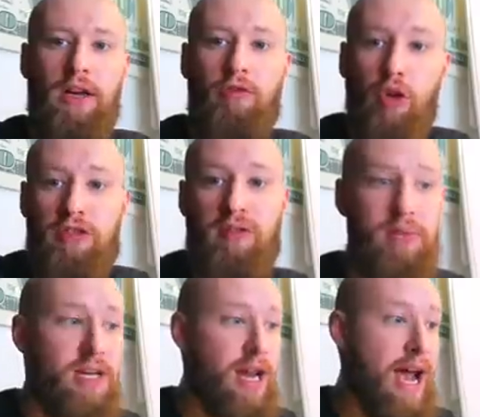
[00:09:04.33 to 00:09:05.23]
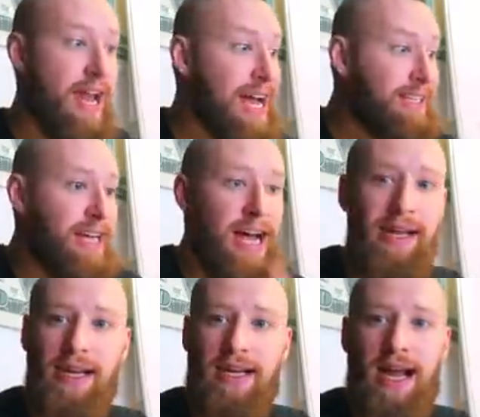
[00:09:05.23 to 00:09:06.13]
Вот вам и граль, это
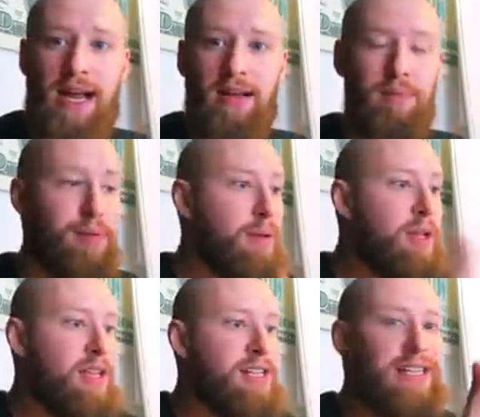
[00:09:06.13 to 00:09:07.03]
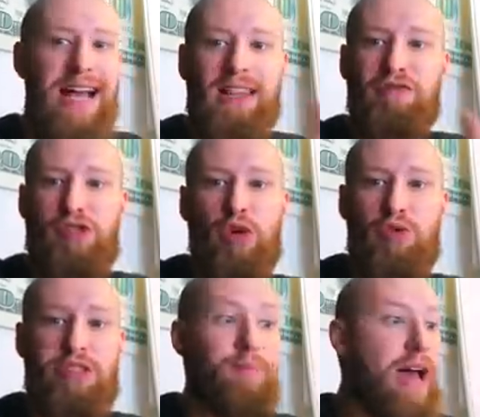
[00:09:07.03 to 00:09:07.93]
реально граль. Примените это все
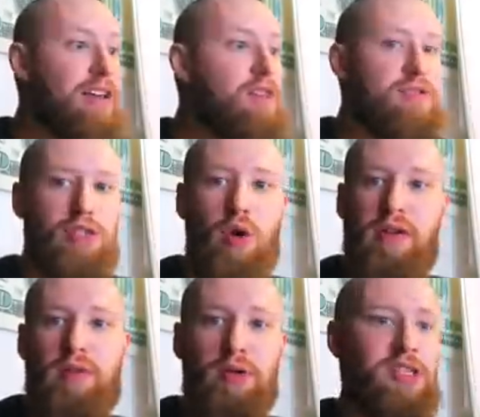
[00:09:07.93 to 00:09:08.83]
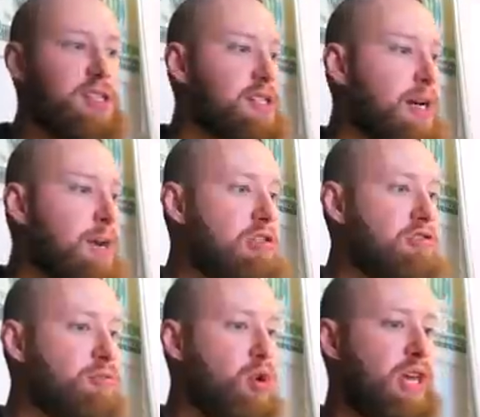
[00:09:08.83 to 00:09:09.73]
у себя и все, и вы будете
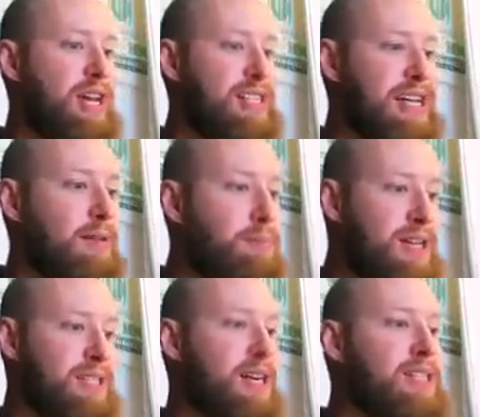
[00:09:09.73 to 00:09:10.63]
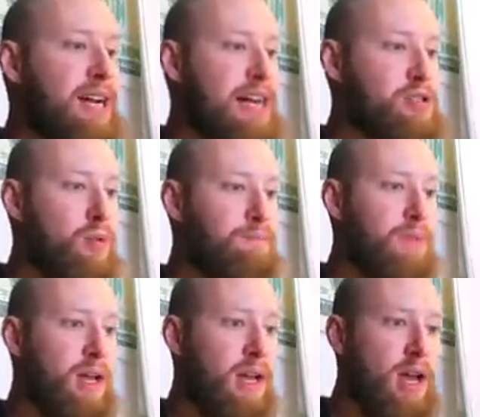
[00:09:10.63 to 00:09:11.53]
зарабатывать. Многие хотят быстро и сразу,
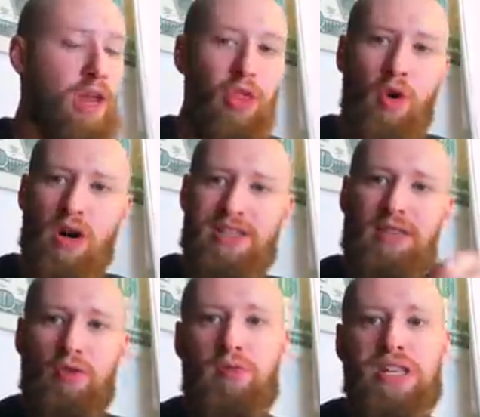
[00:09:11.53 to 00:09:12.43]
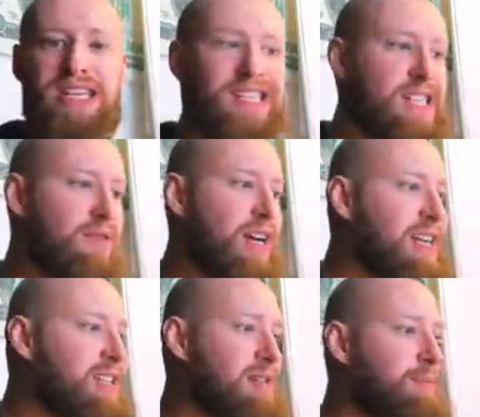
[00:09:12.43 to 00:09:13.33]
но задумайтесь, если вы
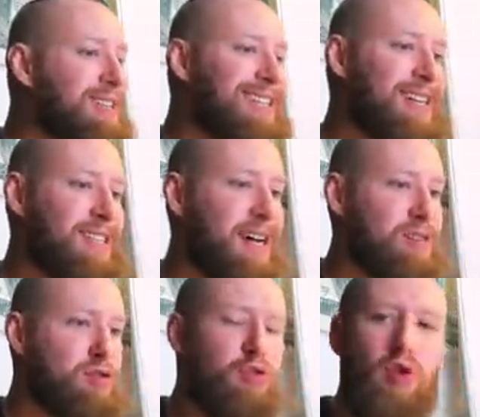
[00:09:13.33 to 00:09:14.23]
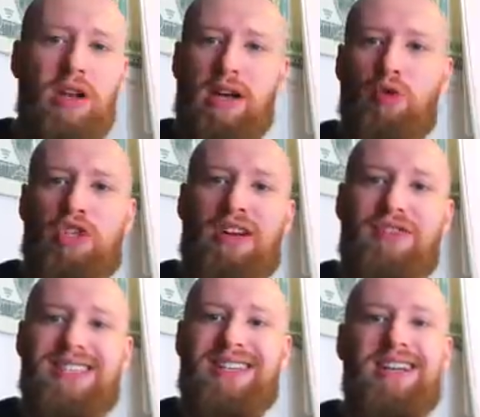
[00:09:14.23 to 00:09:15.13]
хотите быстро и сразу, сколько уже
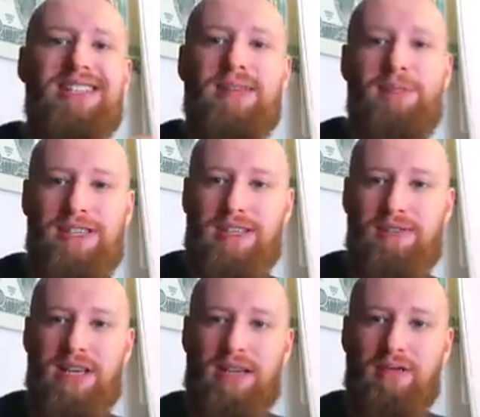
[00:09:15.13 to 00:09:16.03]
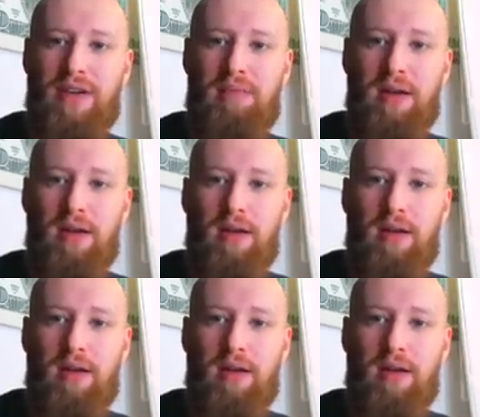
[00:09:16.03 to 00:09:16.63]
вы слили депозитов за это время?